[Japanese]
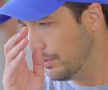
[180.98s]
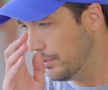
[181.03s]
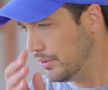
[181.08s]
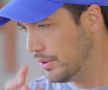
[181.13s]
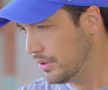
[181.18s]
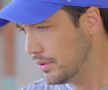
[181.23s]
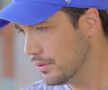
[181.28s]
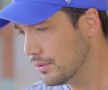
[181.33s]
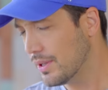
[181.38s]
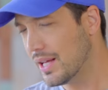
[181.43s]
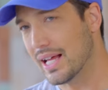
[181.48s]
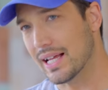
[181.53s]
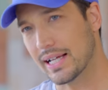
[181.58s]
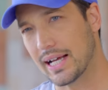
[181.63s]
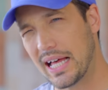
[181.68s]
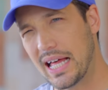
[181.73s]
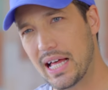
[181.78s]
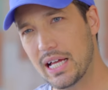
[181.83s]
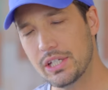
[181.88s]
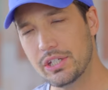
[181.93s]
ポイントは、
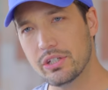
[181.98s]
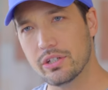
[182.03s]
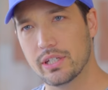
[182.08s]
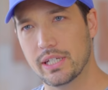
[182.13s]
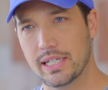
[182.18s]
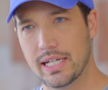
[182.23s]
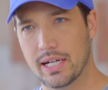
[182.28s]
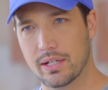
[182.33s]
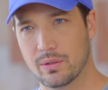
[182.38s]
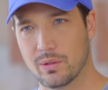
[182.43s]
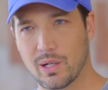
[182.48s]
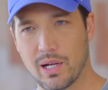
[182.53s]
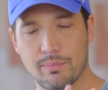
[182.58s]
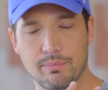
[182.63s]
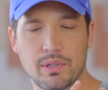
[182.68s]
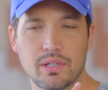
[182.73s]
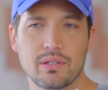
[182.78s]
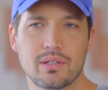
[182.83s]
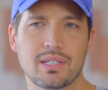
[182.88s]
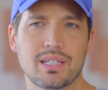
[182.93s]
歌手になるとか
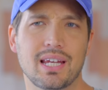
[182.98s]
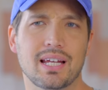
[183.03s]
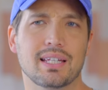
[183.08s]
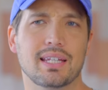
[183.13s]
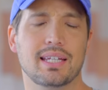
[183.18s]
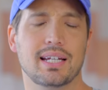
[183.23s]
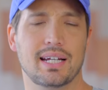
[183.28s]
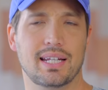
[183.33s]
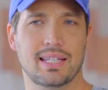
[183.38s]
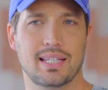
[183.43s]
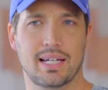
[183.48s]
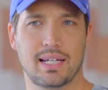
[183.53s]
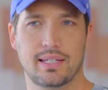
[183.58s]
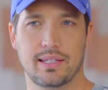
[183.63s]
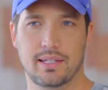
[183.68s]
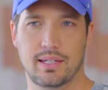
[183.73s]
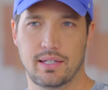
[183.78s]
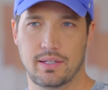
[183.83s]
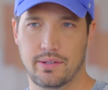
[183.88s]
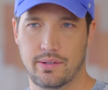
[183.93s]
ミュージシャンになりたいっ
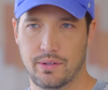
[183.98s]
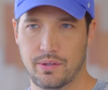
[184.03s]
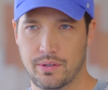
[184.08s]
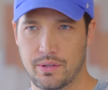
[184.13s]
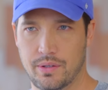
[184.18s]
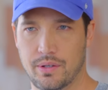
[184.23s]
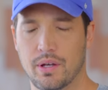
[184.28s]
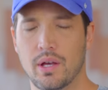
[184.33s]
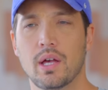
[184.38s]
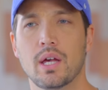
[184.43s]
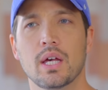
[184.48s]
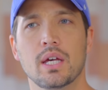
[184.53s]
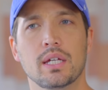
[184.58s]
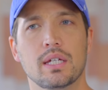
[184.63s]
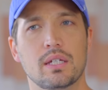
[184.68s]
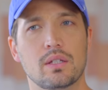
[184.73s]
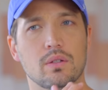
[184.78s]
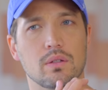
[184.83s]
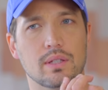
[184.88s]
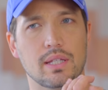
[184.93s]
ていう
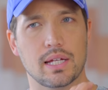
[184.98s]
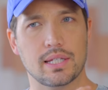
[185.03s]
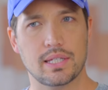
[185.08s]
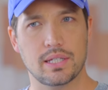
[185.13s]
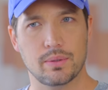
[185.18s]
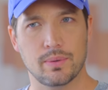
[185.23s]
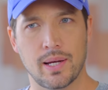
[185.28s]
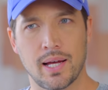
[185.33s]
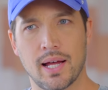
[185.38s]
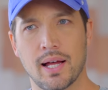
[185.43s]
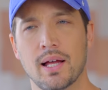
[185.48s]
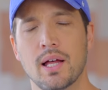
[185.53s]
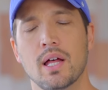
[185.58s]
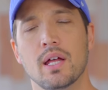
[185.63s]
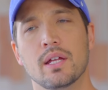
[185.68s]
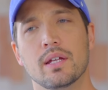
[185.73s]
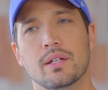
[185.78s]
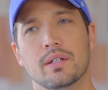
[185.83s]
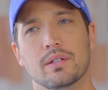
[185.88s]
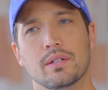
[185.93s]
人たちは
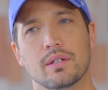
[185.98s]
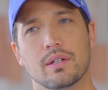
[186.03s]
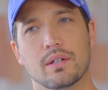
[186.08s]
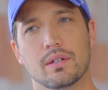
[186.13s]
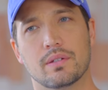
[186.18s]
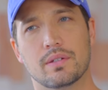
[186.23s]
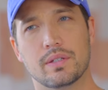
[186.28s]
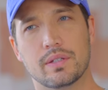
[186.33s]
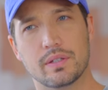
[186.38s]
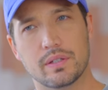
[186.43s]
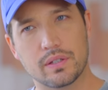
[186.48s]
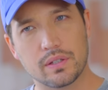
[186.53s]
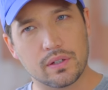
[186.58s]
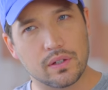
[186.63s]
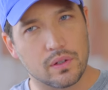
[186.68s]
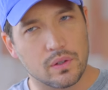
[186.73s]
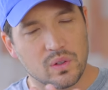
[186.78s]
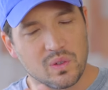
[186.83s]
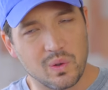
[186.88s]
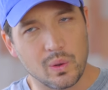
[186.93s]
すっ
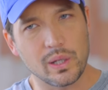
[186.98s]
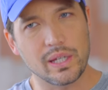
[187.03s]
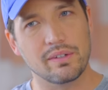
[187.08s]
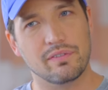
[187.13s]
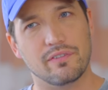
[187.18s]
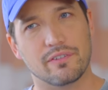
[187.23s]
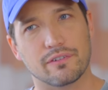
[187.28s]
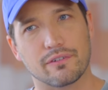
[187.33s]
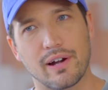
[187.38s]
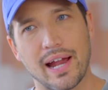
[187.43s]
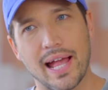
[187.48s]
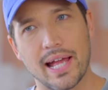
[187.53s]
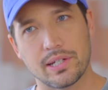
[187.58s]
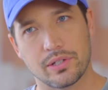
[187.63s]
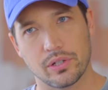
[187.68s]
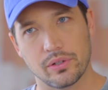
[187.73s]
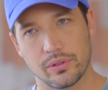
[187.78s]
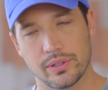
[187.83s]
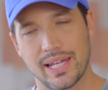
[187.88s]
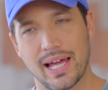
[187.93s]
ごい
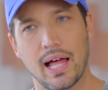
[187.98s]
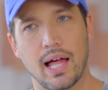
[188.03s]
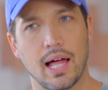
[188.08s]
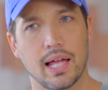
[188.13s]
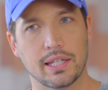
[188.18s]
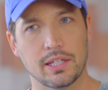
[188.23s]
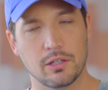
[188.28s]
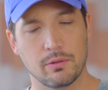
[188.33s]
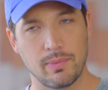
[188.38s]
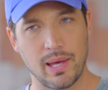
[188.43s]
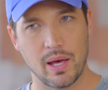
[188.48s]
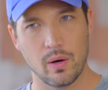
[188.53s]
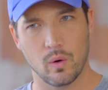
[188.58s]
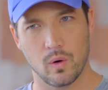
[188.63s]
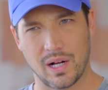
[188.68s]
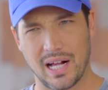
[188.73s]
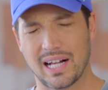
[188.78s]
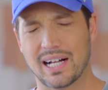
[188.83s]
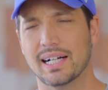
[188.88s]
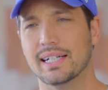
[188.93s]
フラジルな夢
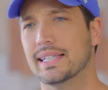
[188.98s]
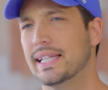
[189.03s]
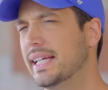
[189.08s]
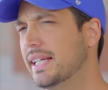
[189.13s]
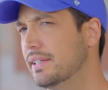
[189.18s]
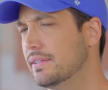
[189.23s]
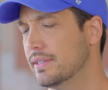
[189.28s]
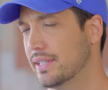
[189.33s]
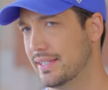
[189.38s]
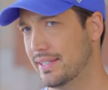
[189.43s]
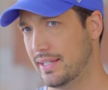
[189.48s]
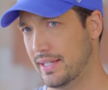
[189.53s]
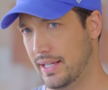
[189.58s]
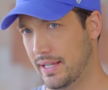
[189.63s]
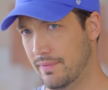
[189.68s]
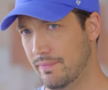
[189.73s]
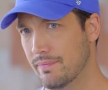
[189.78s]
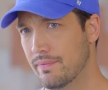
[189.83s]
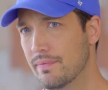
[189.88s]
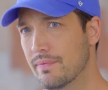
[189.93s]
を抱えているんです
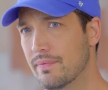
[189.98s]
ね。